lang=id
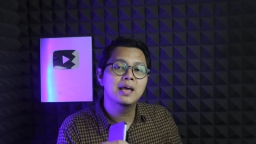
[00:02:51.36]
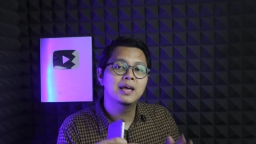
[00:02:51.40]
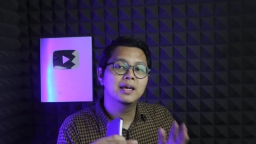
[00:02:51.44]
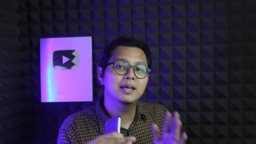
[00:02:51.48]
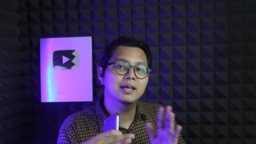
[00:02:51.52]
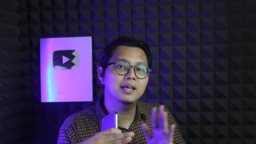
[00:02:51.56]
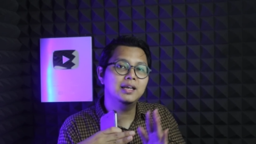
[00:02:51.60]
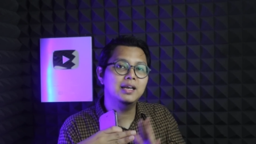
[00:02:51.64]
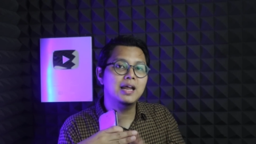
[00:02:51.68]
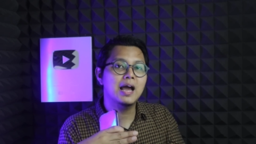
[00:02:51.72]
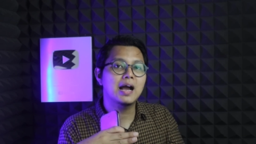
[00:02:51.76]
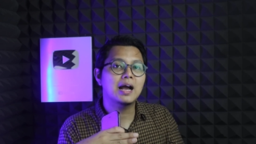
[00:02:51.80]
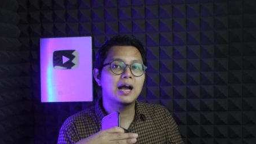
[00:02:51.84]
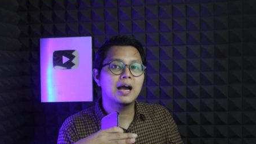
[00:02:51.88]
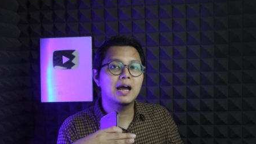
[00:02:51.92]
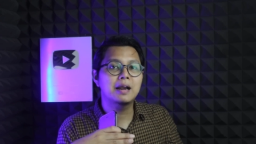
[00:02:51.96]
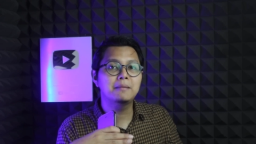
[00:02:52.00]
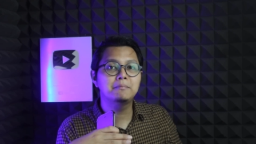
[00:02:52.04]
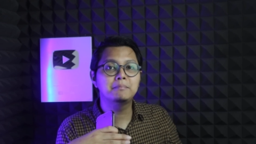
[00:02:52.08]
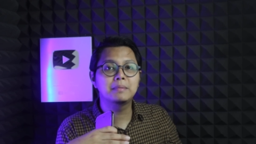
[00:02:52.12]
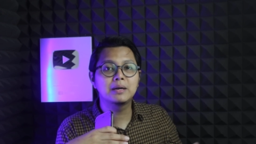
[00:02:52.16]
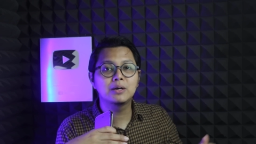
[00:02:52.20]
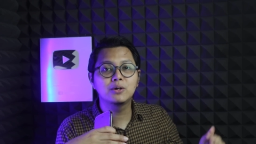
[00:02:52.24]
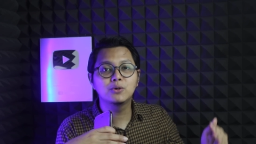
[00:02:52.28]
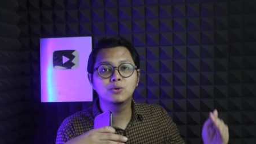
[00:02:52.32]
ini
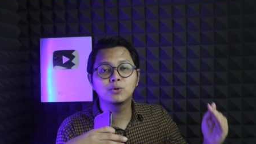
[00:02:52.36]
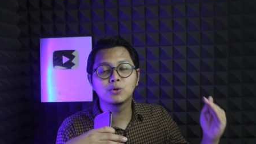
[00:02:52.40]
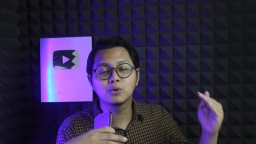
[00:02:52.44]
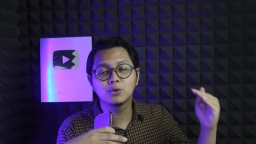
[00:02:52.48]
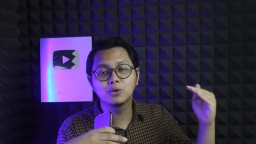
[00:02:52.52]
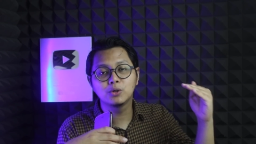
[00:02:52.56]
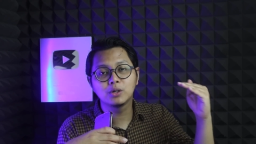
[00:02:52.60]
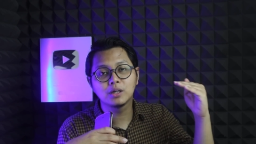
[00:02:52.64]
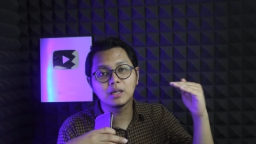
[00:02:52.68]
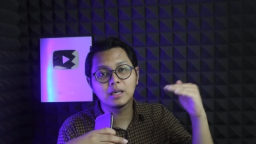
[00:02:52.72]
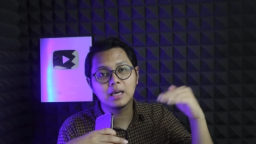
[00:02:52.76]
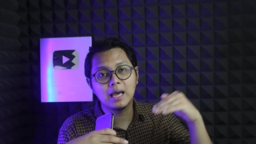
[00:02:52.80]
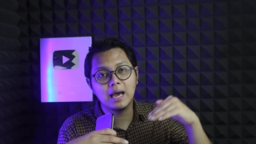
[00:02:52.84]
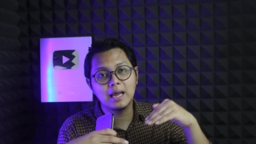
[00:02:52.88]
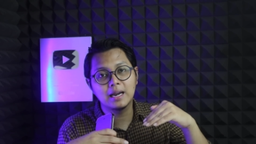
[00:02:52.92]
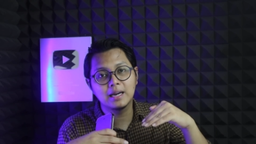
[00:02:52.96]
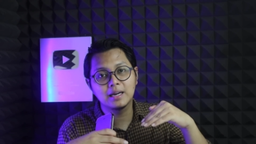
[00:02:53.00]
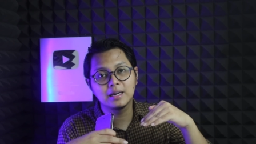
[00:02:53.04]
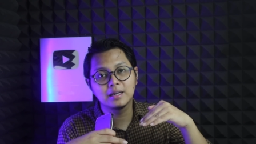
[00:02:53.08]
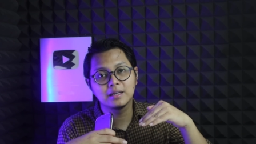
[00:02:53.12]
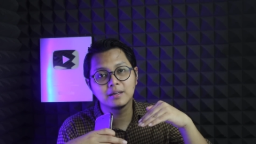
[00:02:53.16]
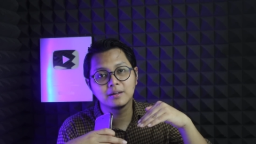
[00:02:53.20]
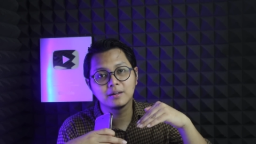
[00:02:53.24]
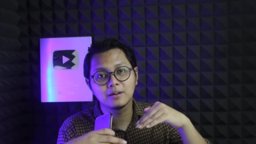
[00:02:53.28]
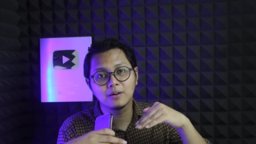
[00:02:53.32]
akan
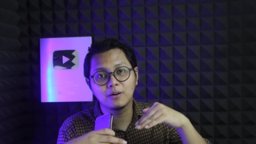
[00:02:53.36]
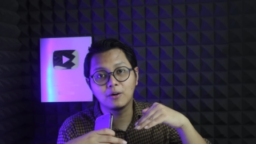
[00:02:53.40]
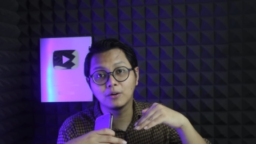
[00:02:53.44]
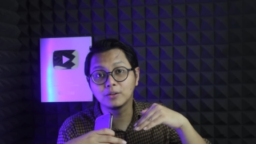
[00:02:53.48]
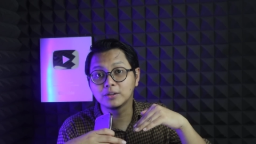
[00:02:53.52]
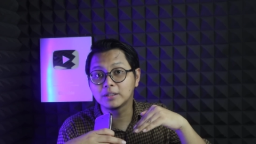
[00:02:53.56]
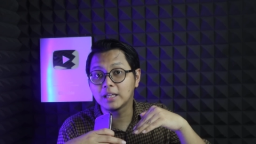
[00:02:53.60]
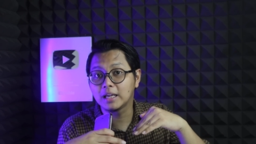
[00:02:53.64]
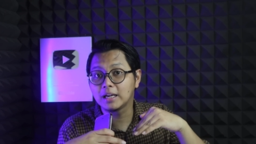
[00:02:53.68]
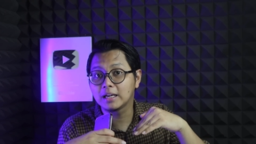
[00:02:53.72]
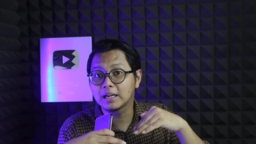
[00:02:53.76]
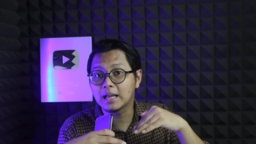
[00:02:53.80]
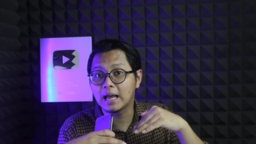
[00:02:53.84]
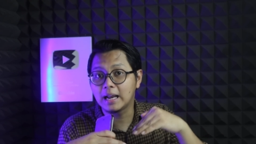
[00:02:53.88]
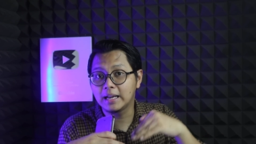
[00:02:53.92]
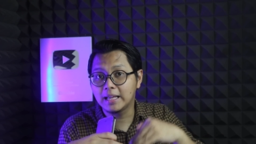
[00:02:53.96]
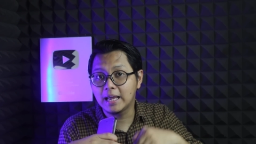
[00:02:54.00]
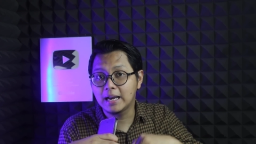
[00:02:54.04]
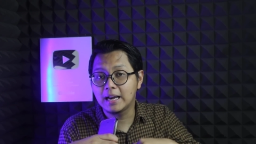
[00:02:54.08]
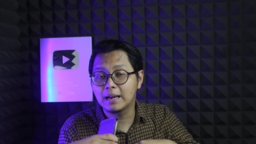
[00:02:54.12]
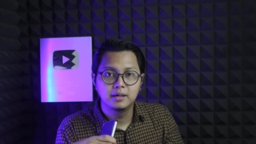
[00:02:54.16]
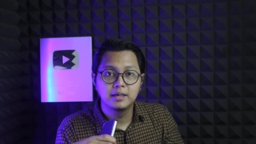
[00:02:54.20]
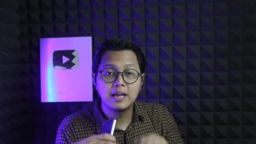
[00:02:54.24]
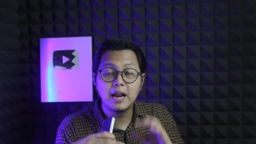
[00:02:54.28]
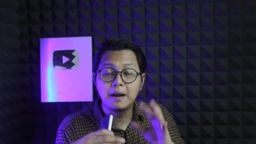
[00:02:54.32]
menurunkan konten
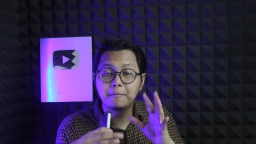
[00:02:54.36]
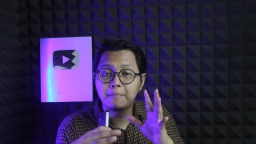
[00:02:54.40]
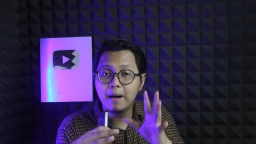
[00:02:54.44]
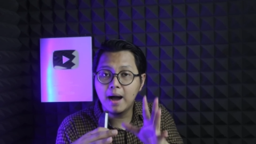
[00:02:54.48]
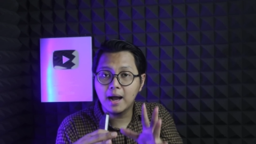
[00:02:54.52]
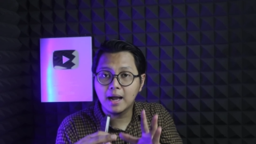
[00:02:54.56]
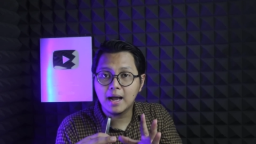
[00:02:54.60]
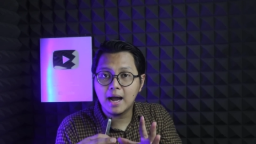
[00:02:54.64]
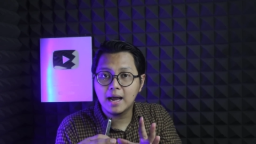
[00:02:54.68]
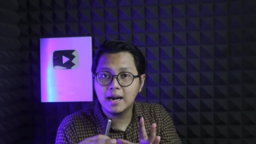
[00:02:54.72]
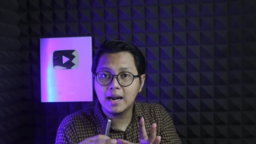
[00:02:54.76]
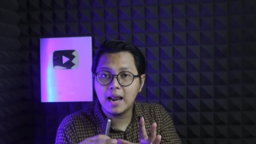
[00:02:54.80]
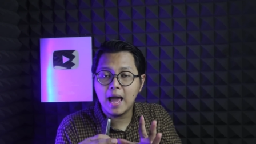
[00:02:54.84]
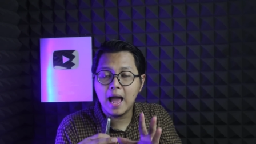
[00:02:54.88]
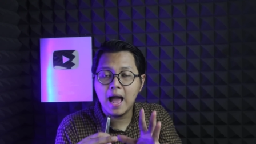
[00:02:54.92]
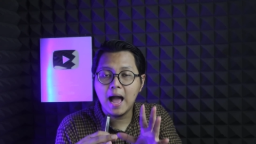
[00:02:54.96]
kalian dan bahkan